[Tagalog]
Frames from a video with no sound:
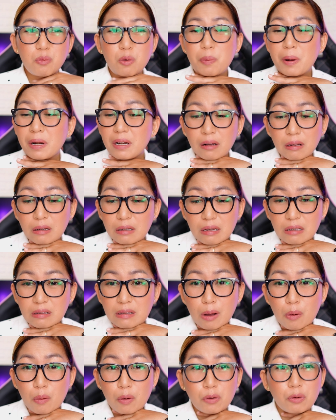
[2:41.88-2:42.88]
mo pa
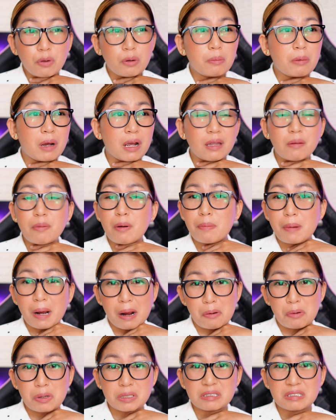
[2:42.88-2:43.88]
nakikita kung ano yung mga
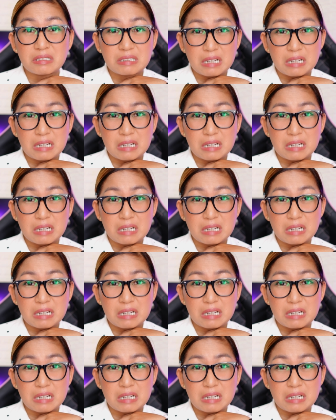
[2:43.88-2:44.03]
ibabawas